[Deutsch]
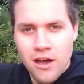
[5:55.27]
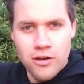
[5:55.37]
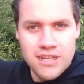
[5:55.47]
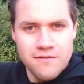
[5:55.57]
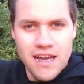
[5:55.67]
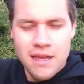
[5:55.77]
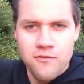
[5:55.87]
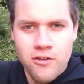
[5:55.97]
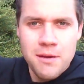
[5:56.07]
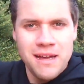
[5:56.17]
Und dann war
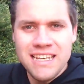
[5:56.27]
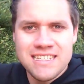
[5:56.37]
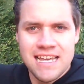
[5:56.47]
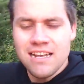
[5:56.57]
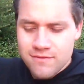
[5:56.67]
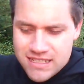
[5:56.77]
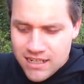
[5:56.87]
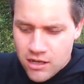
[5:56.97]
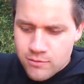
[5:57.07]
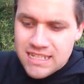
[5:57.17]
vor allem alles hell. Und wir
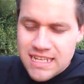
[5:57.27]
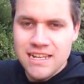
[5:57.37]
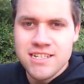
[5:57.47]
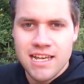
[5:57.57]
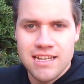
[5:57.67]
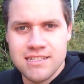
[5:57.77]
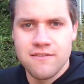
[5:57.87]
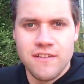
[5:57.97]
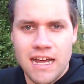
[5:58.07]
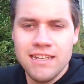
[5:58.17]
sind dann über die Landstraße
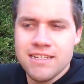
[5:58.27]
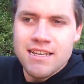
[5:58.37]
gefahren.